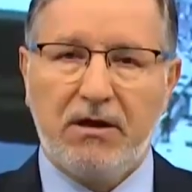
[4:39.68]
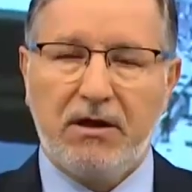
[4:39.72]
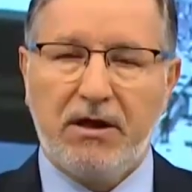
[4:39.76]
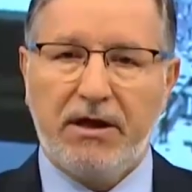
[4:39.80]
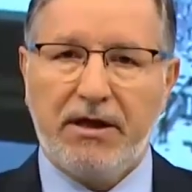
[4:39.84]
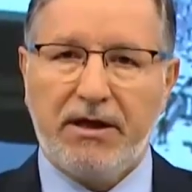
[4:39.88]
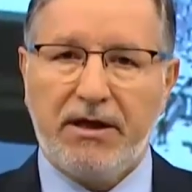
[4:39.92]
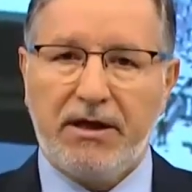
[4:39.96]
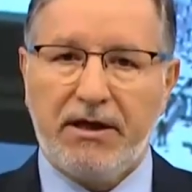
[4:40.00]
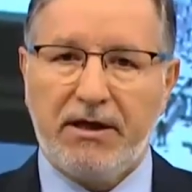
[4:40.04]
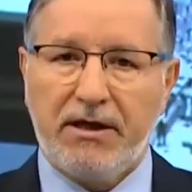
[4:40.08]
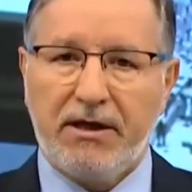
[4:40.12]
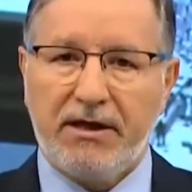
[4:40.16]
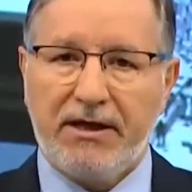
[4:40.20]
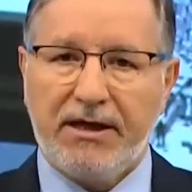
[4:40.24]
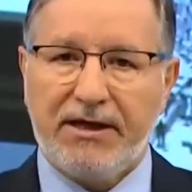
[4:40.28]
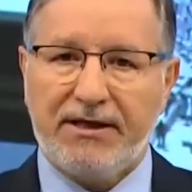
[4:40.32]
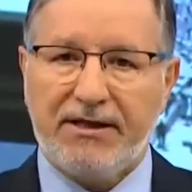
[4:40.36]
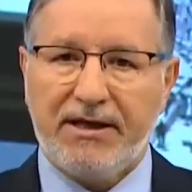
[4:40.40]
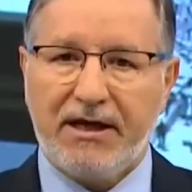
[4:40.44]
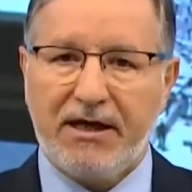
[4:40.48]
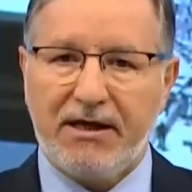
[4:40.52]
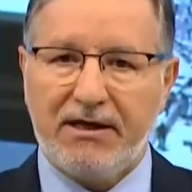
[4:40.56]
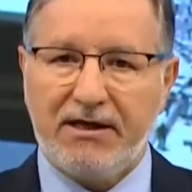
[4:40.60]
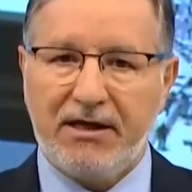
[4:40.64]
e, ya
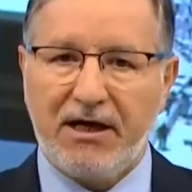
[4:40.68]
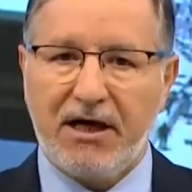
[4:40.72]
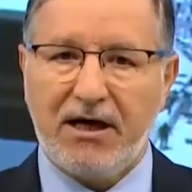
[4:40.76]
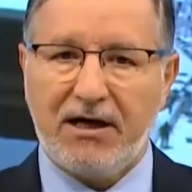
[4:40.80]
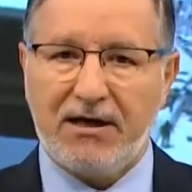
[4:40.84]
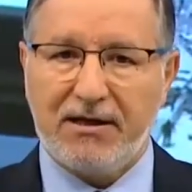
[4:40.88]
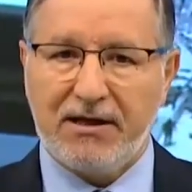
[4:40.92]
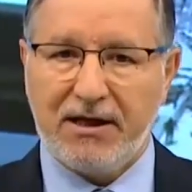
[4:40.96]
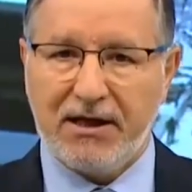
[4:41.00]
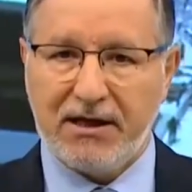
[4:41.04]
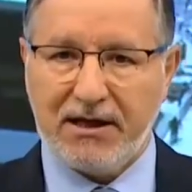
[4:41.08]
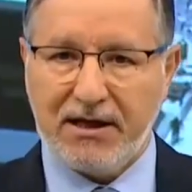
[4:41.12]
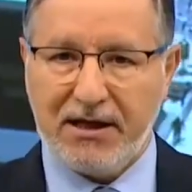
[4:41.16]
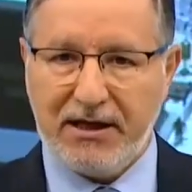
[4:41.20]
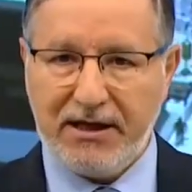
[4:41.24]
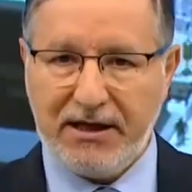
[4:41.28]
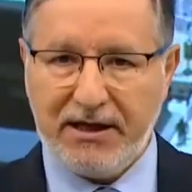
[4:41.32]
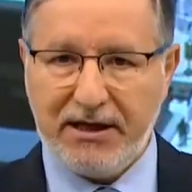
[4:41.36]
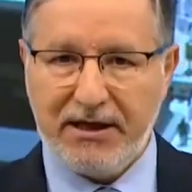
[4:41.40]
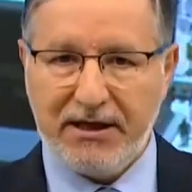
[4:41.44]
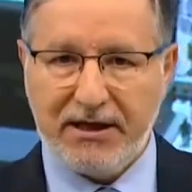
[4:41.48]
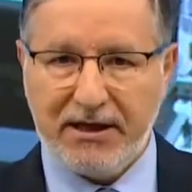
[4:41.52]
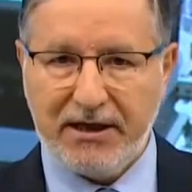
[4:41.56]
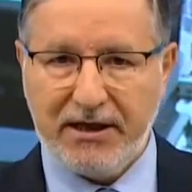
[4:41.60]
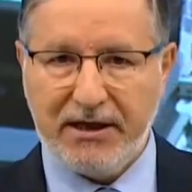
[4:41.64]
da yağlarla
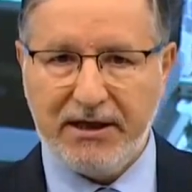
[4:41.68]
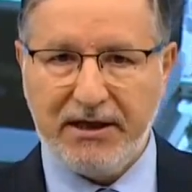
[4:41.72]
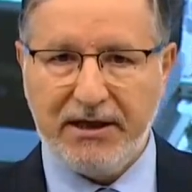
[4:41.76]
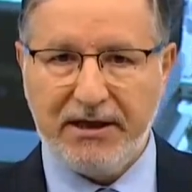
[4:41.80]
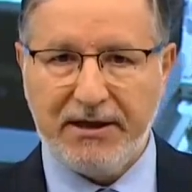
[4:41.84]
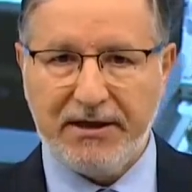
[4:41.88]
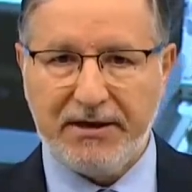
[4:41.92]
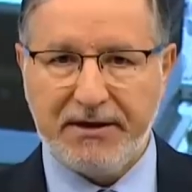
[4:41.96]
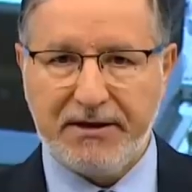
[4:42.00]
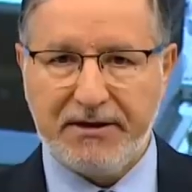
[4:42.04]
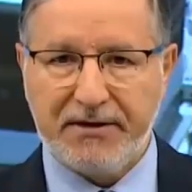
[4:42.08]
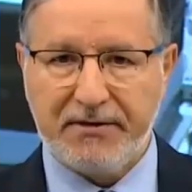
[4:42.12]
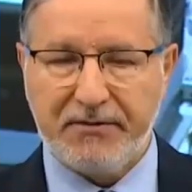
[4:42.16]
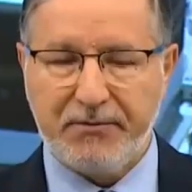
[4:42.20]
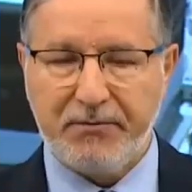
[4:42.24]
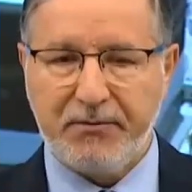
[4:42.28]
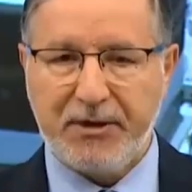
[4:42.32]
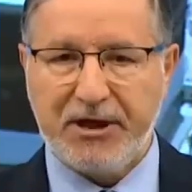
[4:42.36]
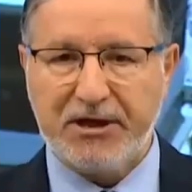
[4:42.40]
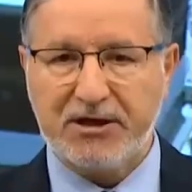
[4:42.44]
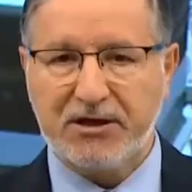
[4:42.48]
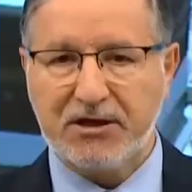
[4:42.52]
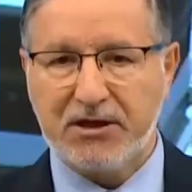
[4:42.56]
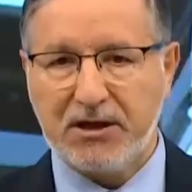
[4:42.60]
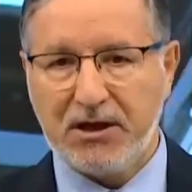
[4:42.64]
ilgili,
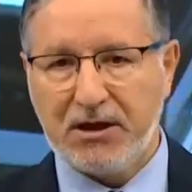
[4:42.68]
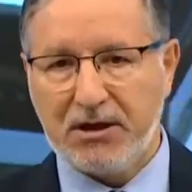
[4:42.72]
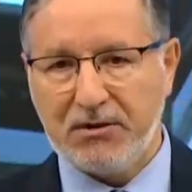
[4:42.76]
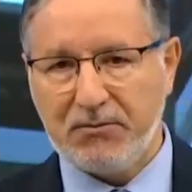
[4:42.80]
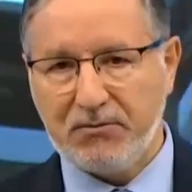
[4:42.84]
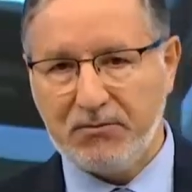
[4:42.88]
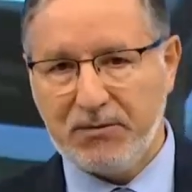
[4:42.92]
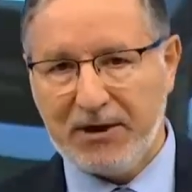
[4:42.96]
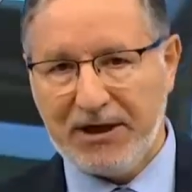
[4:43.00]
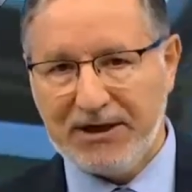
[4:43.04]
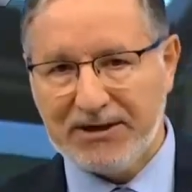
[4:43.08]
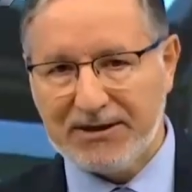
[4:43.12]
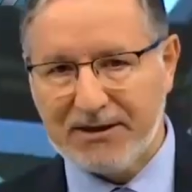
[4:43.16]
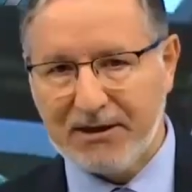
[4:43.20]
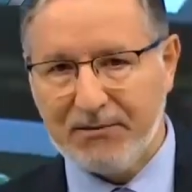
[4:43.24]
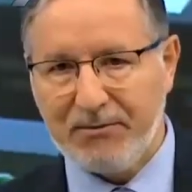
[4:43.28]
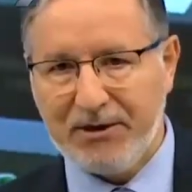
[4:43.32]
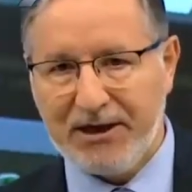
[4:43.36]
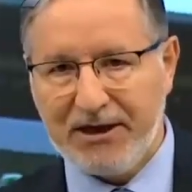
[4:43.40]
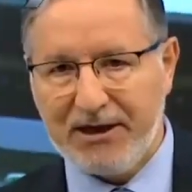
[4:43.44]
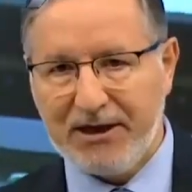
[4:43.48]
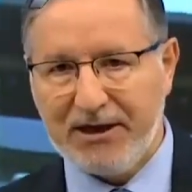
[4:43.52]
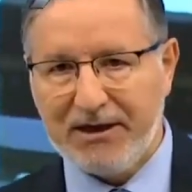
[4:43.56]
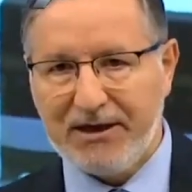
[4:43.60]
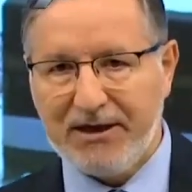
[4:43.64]
başka
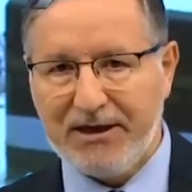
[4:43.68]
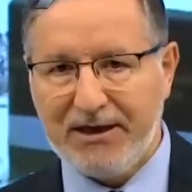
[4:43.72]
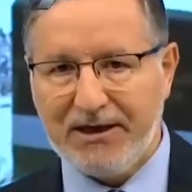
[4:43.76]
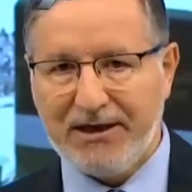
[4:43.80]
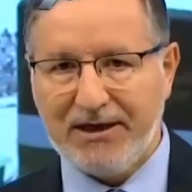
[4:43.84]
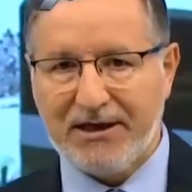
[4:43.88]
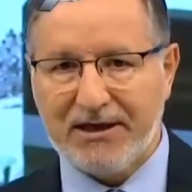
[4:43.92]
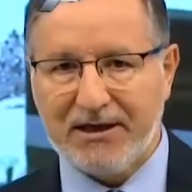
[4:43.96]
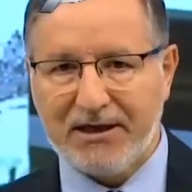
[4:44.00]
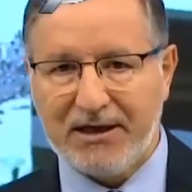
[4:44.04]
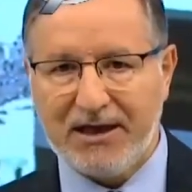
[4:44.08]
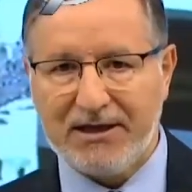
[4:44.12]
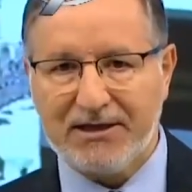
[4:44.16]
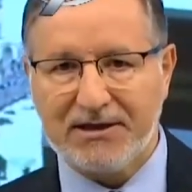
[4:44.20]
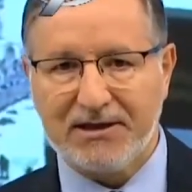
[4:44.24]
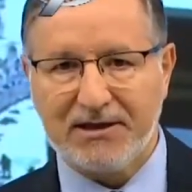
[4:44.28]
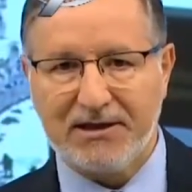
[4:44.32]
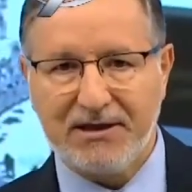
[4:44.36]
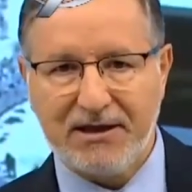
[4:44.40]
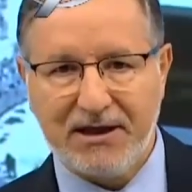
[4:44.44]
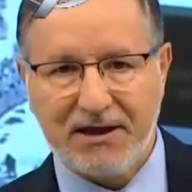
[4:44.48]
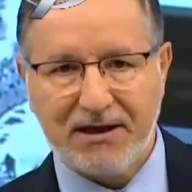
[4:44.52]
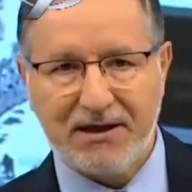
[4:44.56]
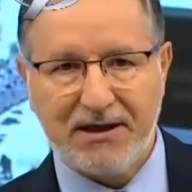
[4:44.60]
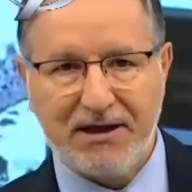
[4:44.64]
malzemelerle ilgili,
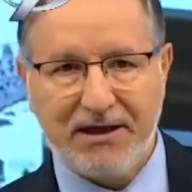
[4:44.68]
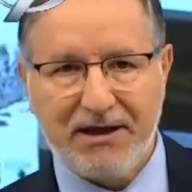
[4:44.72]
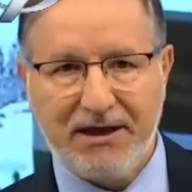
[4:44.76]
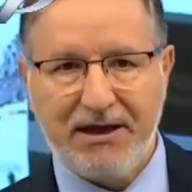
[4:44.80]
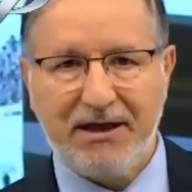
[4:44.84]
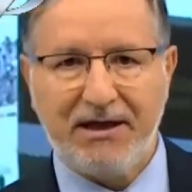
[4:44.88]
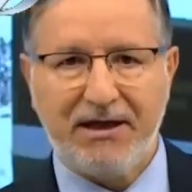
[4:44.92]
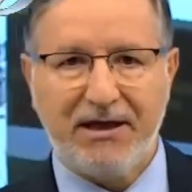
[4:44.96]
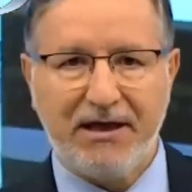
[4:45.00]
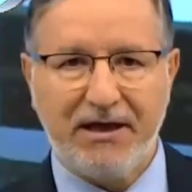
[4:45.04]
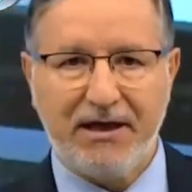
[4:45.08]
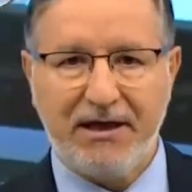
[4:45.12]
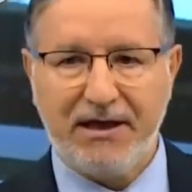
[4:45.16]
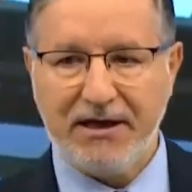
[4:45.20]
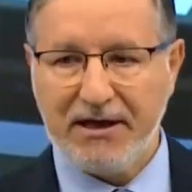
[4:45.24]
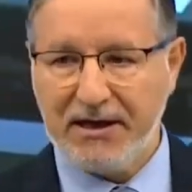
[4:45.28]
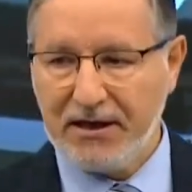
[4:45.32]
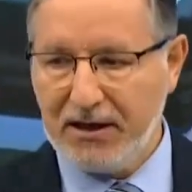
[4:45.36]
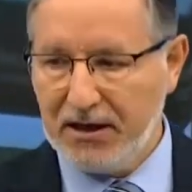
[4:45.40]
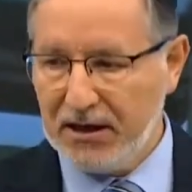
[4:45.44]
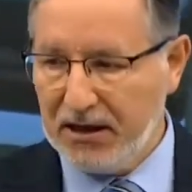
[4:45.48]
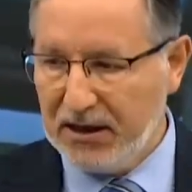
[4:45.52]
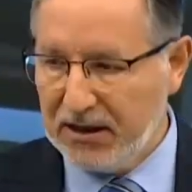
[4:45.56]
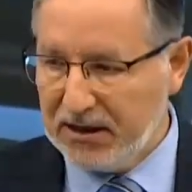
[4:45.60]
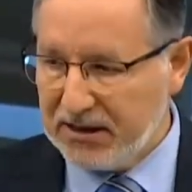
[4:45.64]
katkılarla ilgili
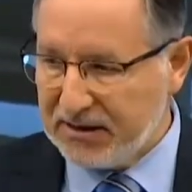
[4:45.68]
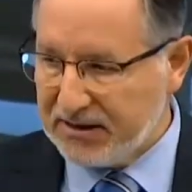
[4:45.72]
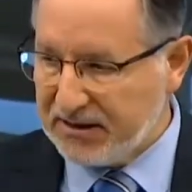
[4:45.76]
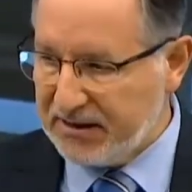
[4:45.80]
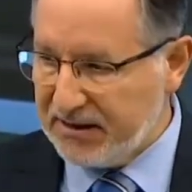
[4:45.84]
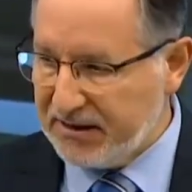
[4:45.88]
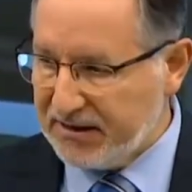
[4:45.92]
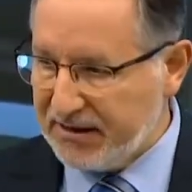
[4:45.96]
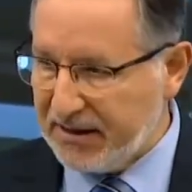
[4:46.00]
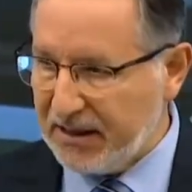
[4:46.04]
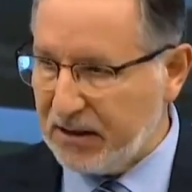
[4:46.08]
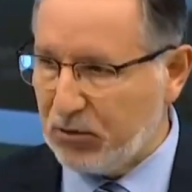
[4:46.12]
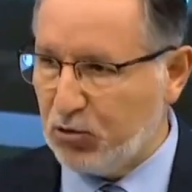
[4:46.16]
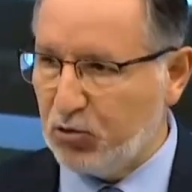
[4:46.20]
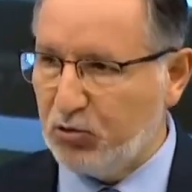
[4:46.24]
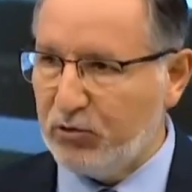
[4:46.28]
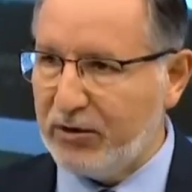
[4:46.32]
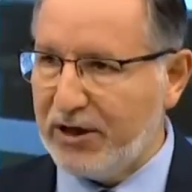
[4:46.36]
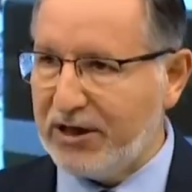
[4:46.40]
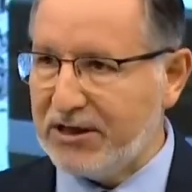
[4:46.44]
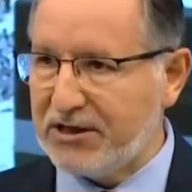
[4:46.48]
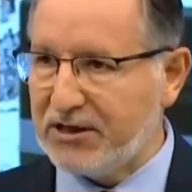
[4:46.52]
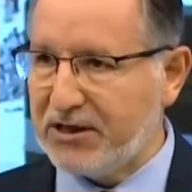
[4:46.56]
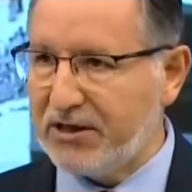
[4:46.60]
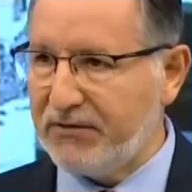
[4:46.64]
size
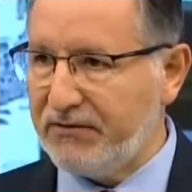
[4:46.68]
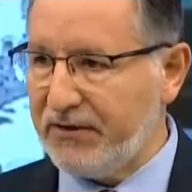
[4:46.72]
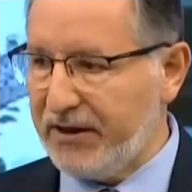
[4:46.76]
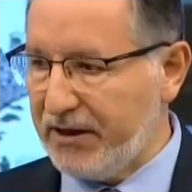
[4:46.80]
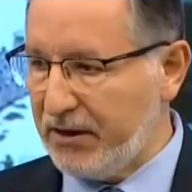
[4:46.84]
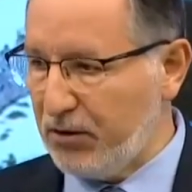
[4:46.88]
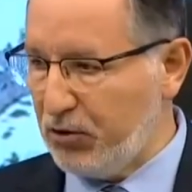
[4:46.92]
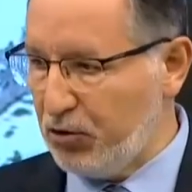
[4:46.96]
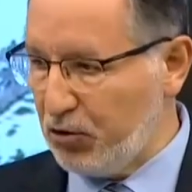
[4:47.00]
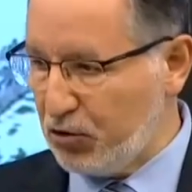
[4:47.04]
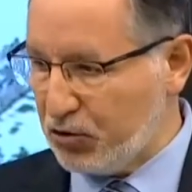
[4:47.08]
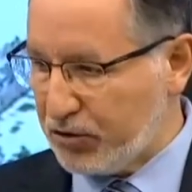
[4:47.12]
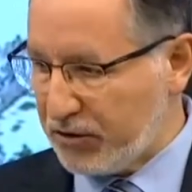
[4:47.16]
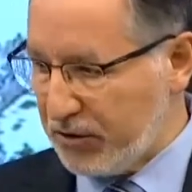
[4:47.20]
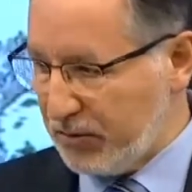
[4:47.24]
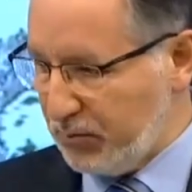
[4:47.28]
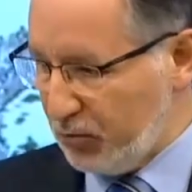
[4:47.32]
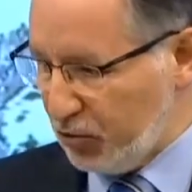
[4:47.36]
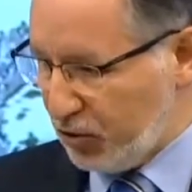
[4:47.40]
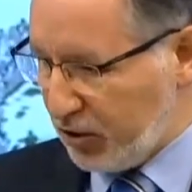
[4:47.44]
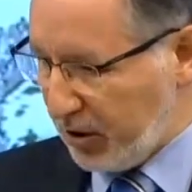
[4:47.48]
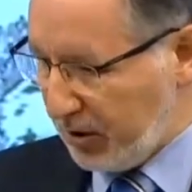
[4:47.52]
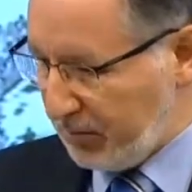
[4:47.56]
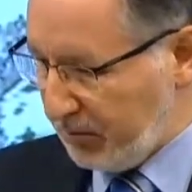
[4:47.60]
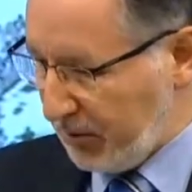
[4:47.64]
güvence veriliyorsa
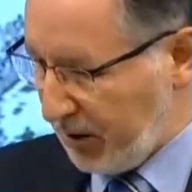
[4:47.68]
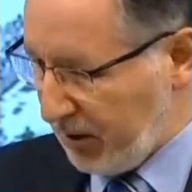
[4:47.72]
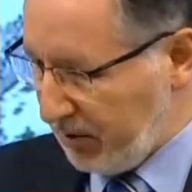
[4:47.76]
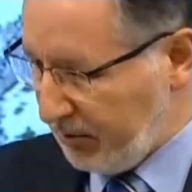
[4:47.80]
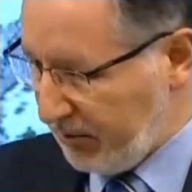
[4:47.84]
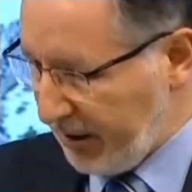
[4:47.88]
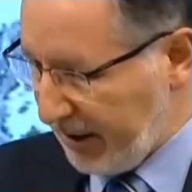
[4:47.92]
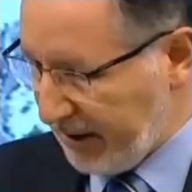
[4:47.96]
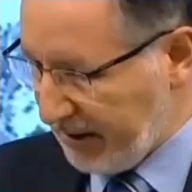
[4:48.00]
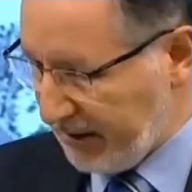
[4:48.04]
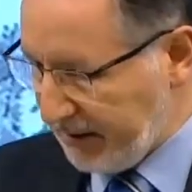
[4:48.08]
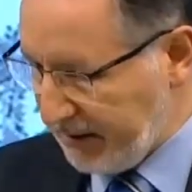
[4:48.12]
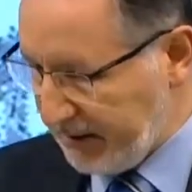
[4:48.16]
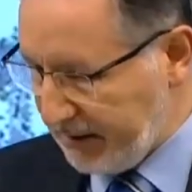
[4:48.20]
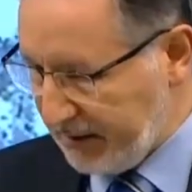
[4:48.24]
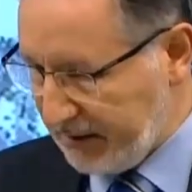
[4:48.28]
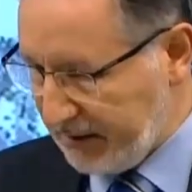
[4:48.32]
bu tamamen